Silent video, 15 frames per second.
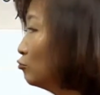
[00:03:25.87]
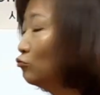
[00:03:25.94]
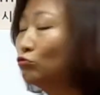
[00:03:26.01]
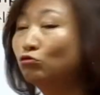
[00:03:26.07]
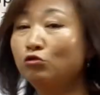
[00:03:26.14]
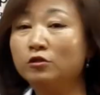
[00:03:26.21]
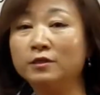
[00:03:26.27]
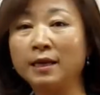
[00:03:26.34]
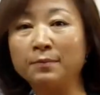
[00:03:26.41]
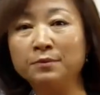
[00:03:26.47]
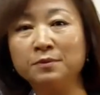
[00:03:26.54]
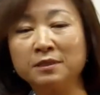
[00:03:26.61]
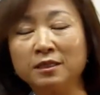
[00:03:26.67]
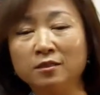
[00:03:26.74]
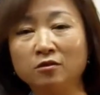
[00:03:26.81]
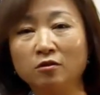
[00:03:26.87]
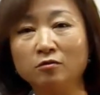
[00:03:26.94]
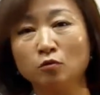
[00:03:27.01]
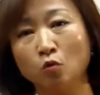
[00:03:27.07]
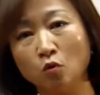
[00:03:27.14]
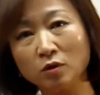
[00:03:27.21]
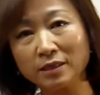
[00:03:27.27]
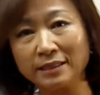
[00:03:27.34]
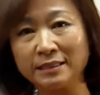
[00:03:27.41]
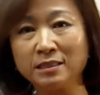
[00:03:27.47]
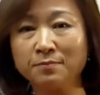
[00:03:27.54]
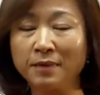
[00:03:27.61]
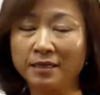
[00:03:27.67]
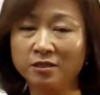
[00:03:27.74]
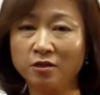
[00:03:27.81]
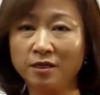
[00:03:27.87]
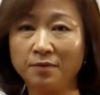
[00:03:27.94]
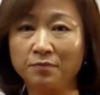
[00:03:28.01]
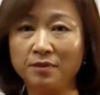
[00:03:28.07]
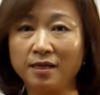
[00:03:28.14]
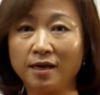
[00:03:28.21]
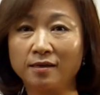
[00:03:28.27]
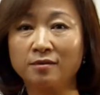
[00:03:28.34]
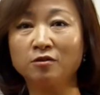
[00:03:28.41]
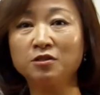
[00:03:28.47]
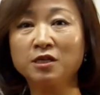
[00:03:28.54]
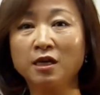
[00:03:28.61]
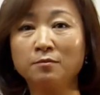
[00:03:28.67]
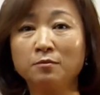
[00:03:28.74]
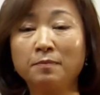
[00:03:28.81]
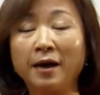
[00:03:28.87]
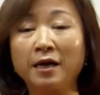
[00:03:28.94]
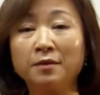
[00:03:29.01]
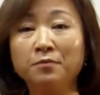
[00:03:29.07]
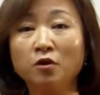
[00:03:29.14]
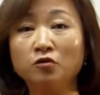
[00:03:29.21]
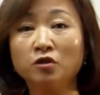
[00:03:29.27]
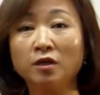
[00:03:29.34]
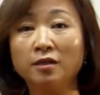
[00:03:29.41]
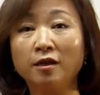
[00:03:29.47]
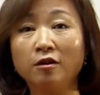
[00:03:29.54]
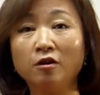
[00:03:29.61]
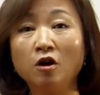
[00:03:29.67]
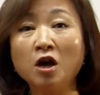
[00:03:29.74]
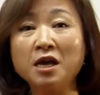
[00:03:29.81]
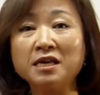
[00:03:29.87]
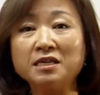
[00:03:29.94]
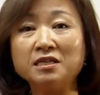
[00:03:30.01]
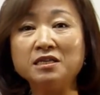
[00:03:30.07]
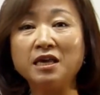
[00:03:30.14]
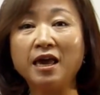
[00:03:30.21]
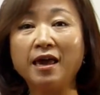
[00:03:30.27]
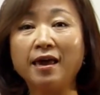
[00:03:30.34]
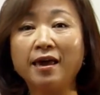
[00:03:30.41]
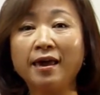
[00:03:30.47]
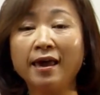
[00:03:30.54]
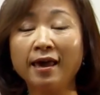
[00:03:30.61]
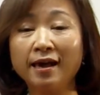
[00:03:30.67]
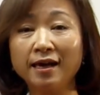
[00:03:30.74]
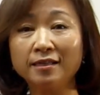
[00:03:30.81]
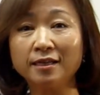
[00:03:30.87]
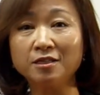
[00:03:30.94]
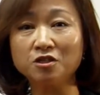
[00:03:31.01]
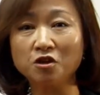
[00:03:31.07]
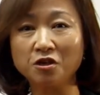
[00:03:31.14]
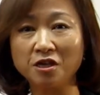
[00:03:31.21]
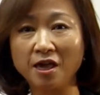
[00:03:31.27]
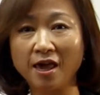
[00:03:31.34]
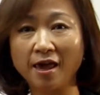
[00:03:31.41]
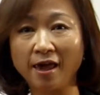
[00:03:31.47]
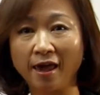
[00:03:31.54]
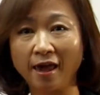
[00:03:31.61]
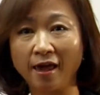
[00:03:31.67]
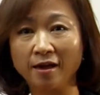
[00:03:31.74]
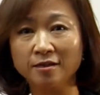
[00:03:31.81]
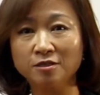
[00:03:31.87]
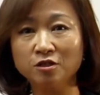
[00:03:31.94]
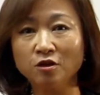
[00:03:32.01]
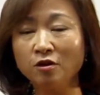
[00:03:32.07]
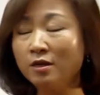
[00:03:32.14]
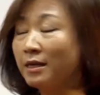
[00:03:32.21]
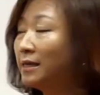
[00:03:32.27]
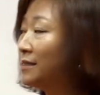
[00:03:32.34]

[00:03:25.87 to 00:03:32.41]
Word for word: 우를 삽입시키는 거 꼭 잊지 마셔야 됩니다. 그렇지 않으면 발음이 어떻게 돼요? 예해가 되죠. 예해. 그죠?